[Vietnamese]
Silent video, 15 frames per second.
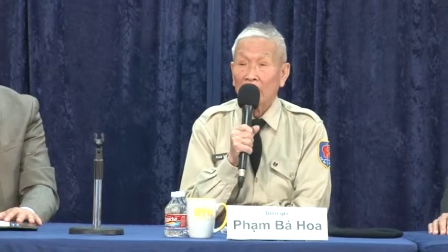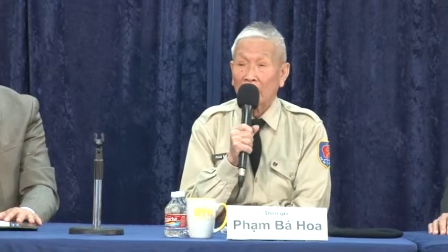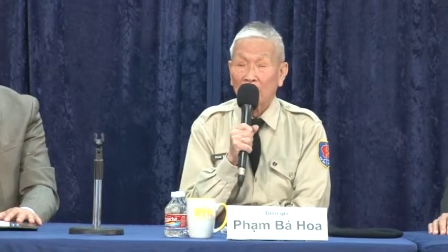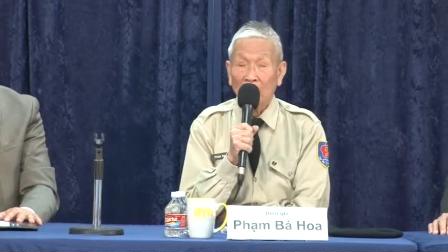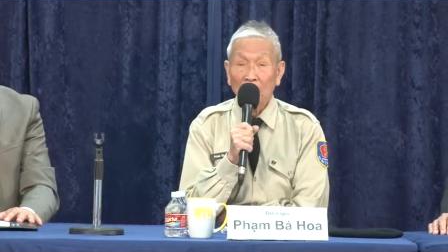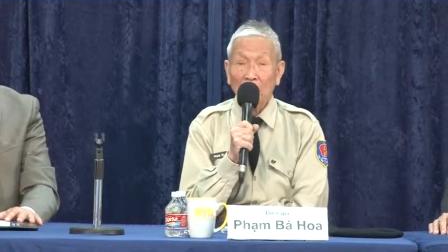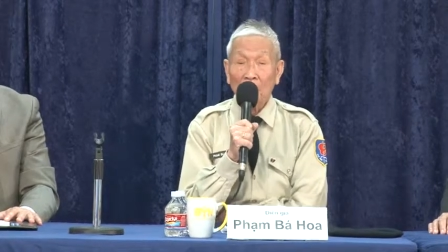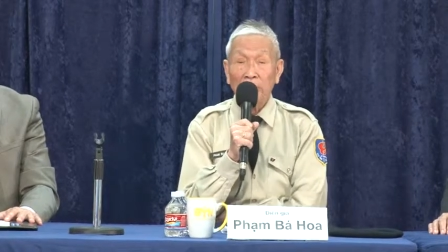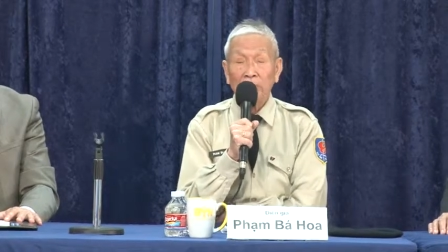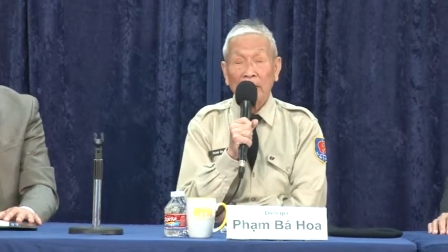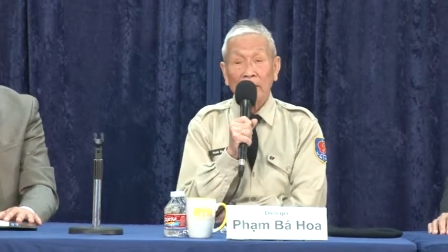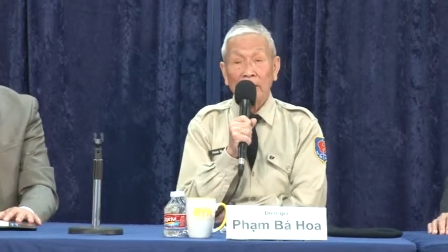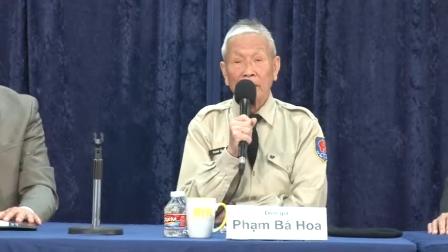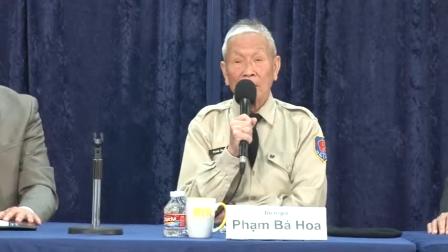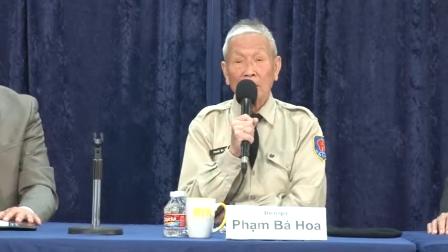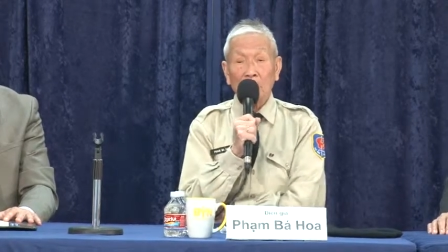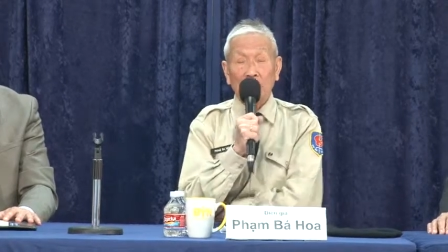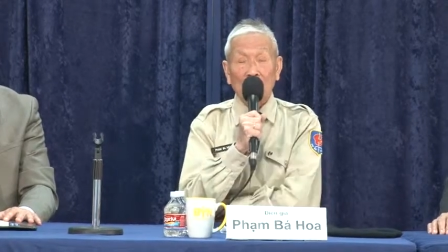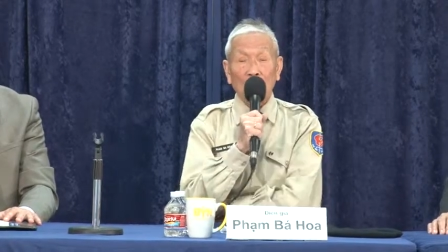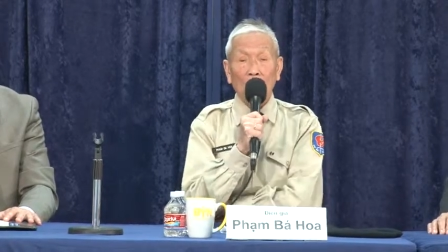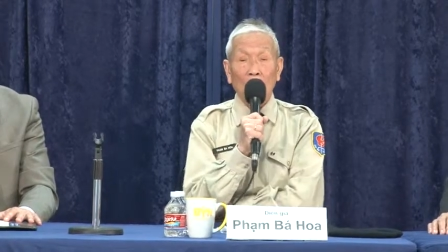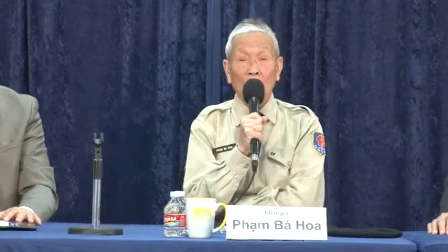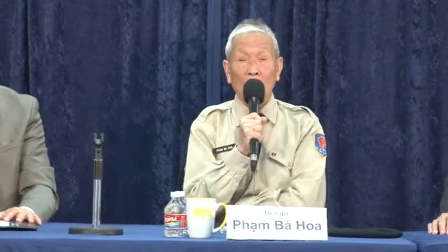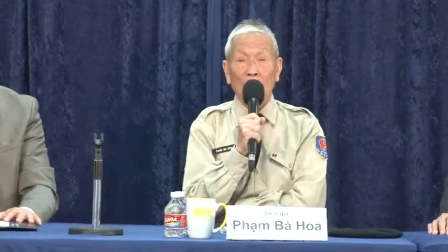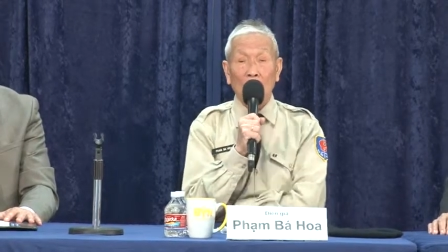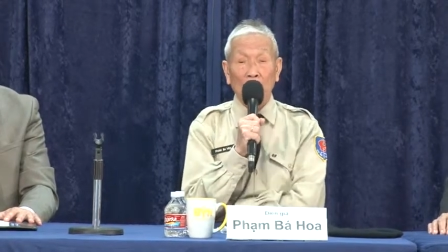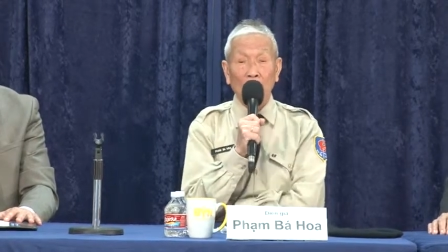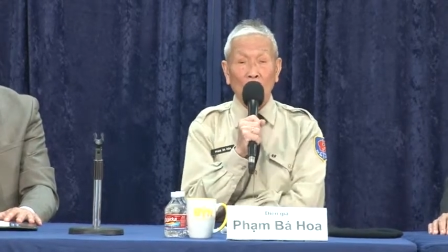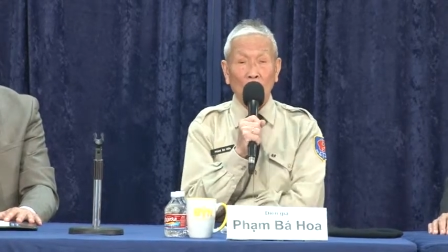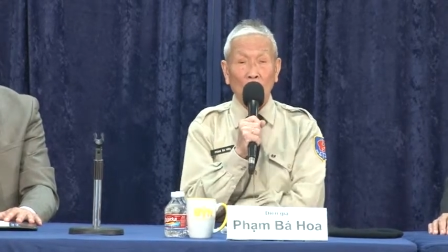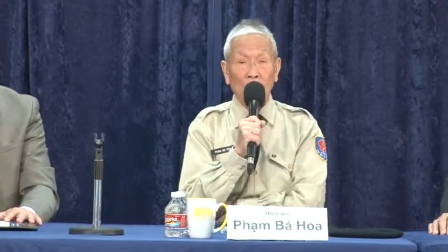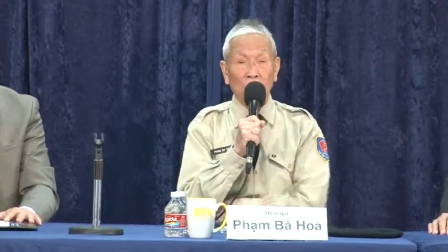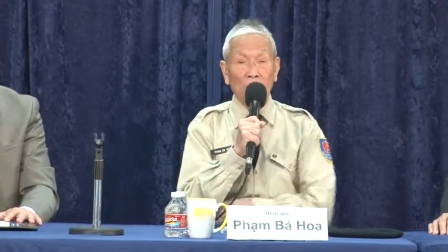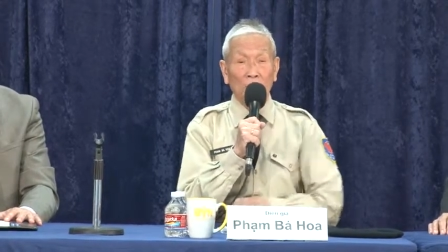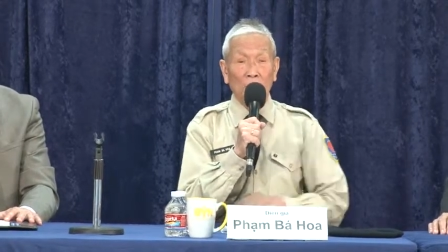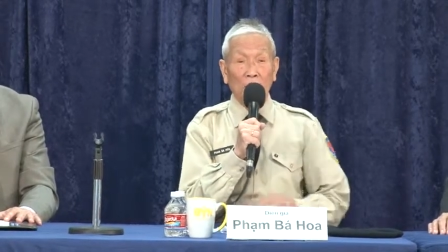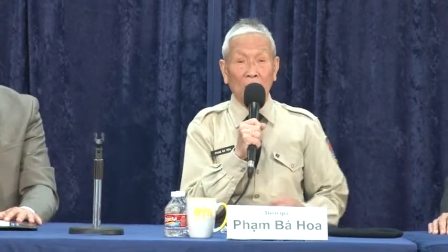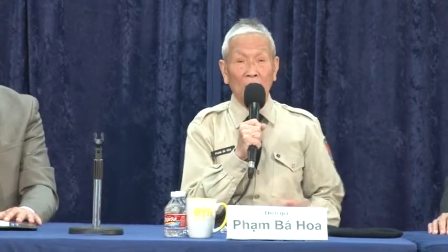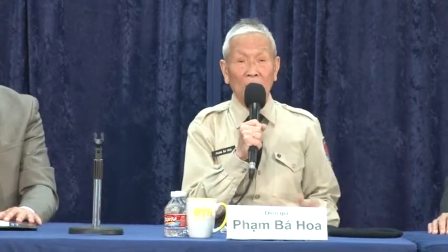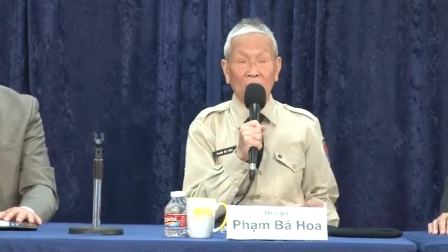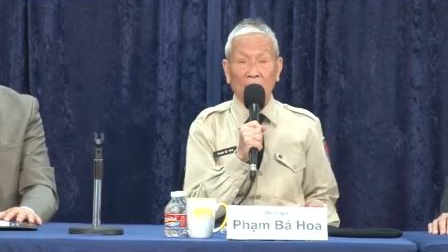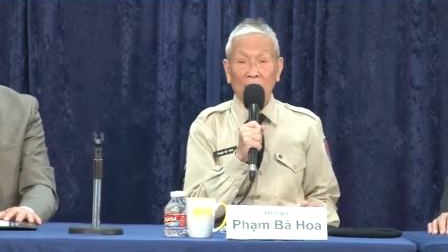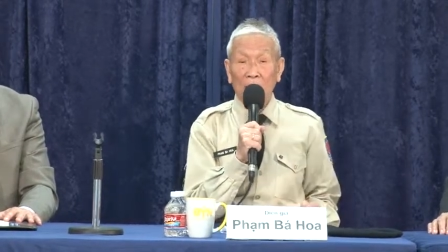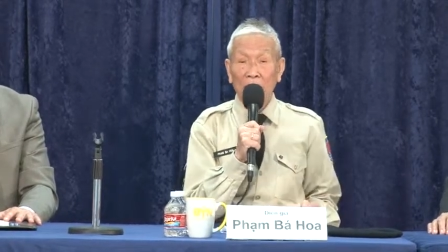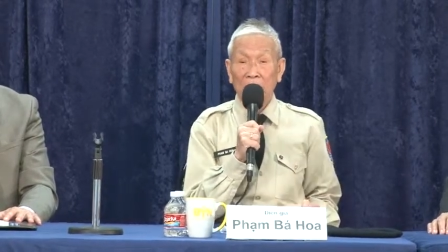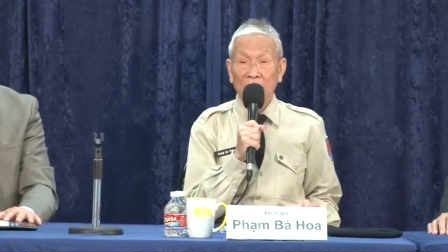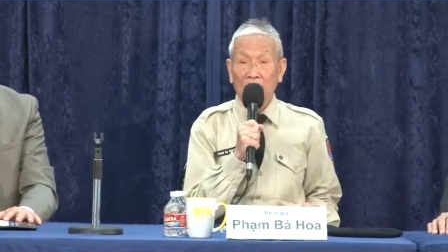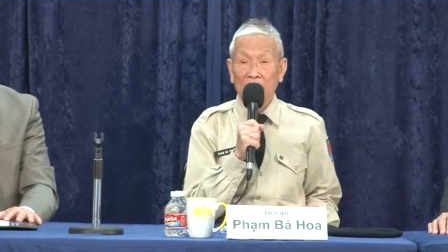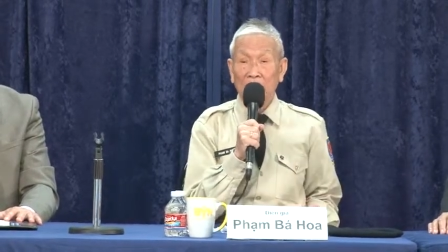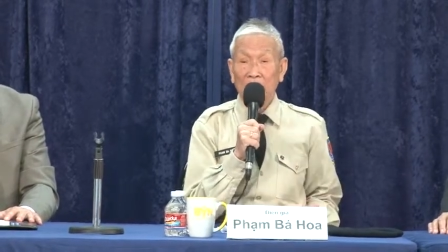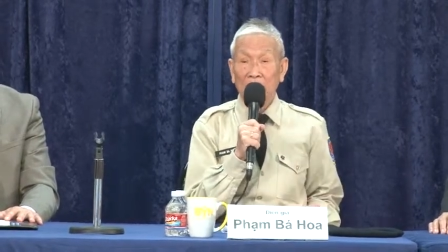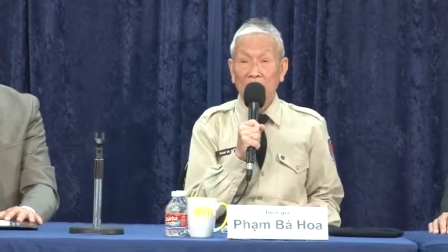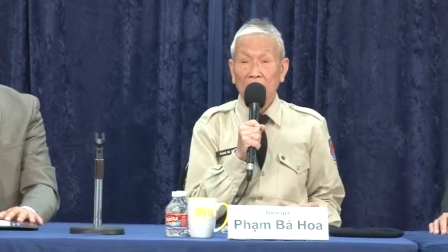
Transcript: Ngày 14 tây có một cái cuộc họp của ông tổng thống ở tại Cam Ranh